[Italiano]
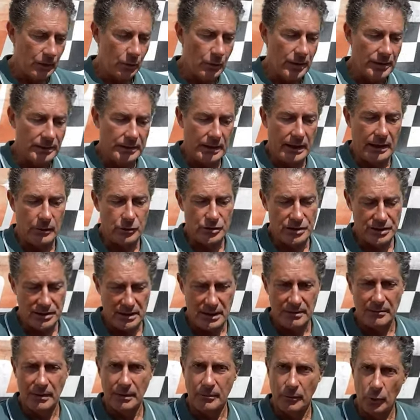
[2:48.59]
Quindi è un
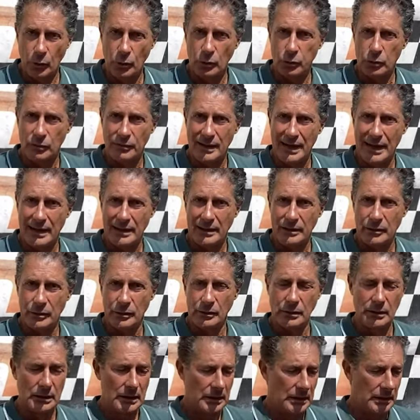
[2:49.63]
sistema molto
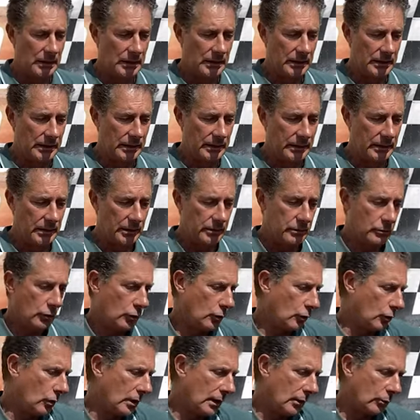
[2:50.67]
valido, eh,
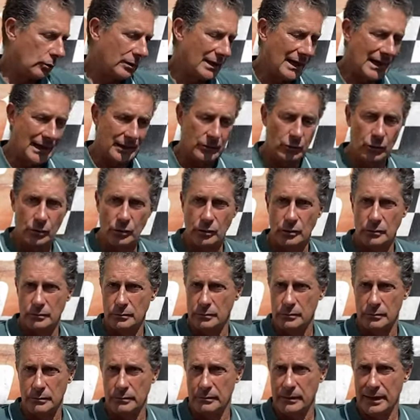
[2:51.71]
collaudato
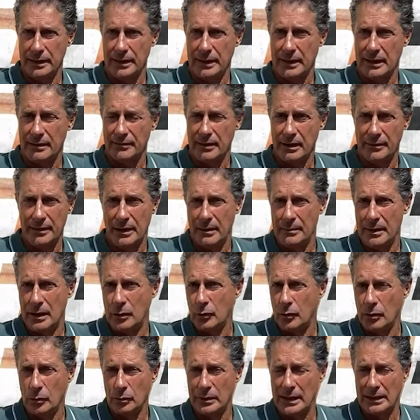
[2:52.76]
in maniera veramente, l'abbiamo
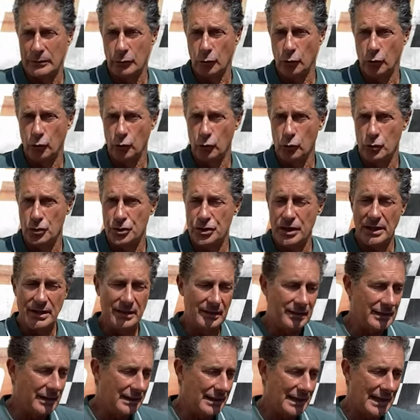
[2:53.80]
collaudato su
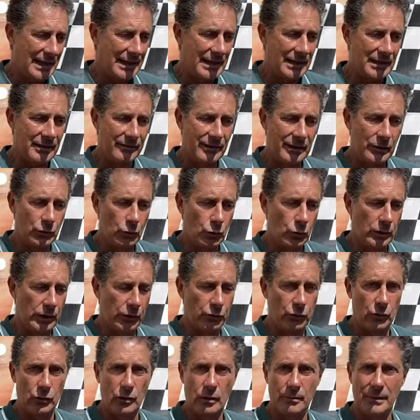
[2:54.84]
centinaia di vetture,
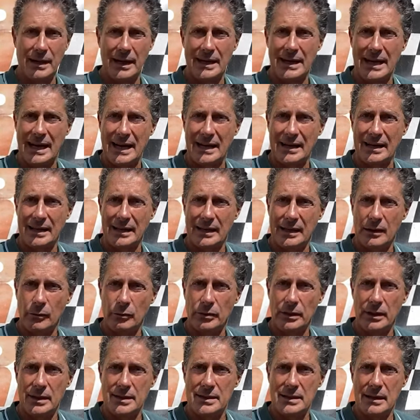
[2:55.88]
sono ormai anni che
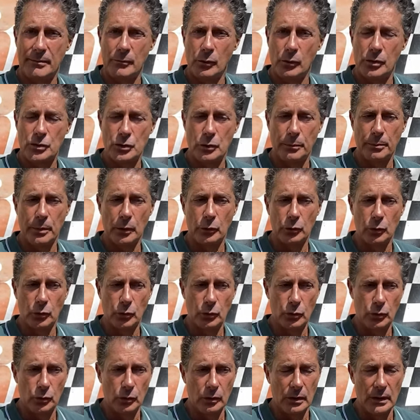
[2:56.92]
utilizziamo questo
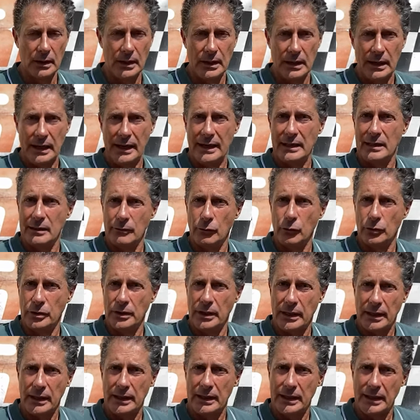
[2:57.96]
prodotto e devo
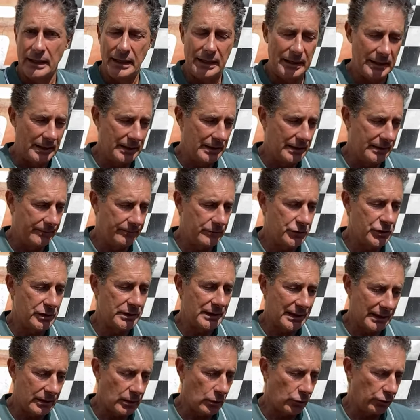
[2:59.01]
dire che eh, ci
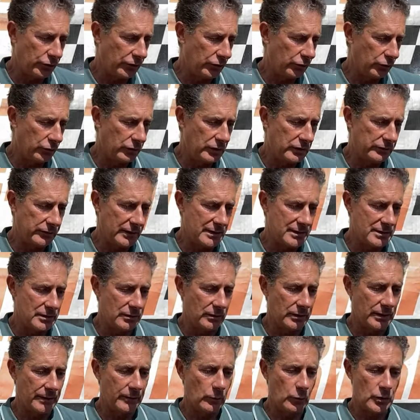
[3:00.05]
dà grosse soddisfazioni.